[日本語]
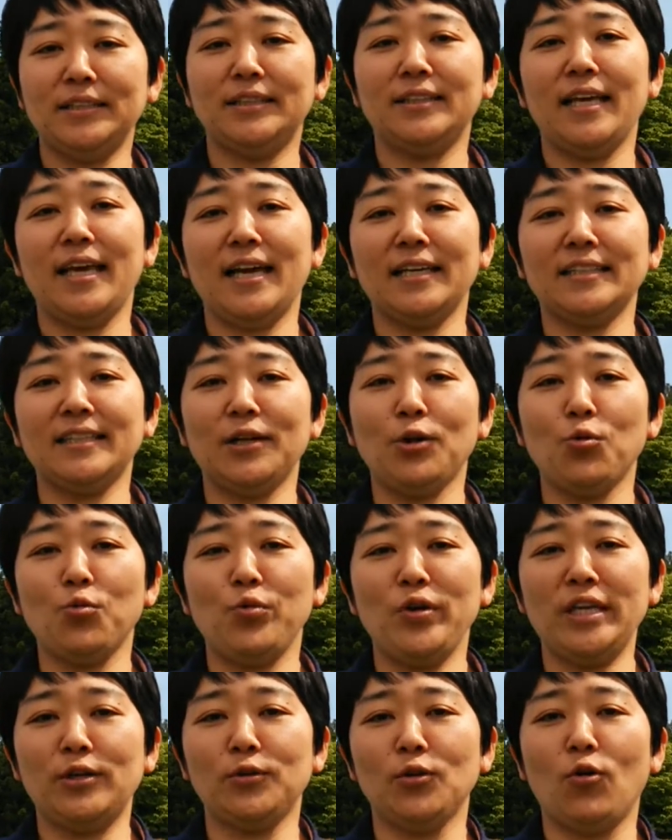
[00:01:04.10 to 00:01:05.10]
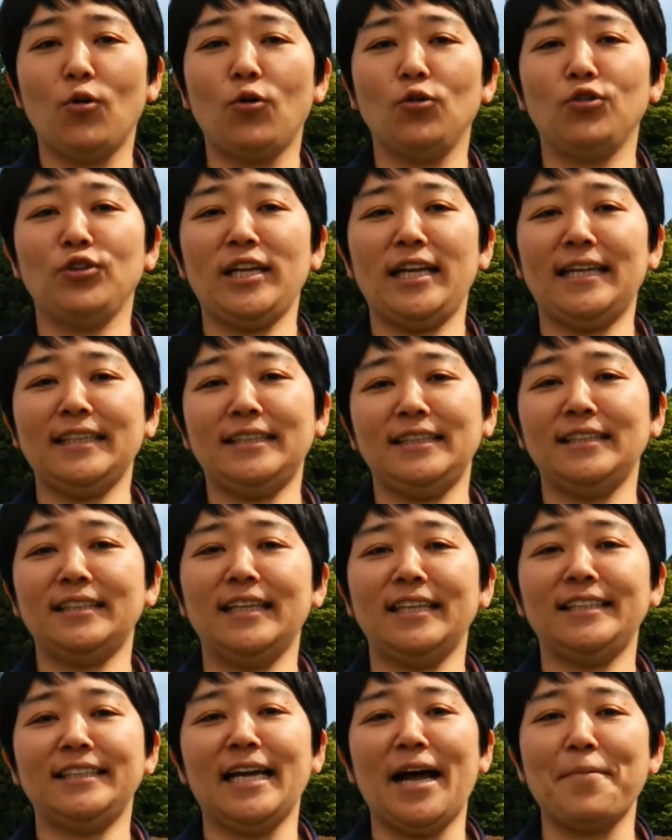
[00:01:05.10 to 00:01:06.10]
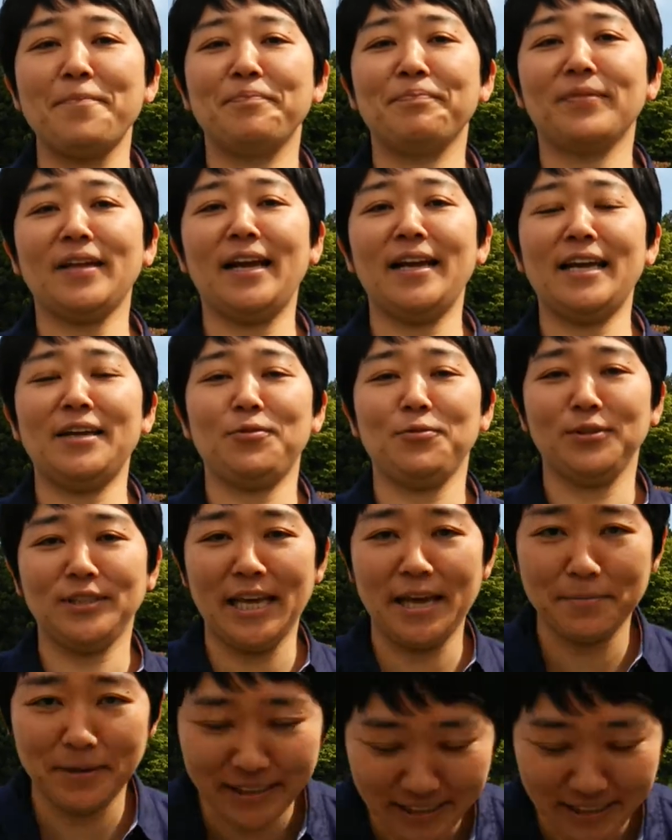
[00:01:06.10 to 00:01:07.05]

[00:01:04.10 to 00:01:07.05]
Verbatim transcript: すセアサロンウィングの小野寺慎でしたありがとうござい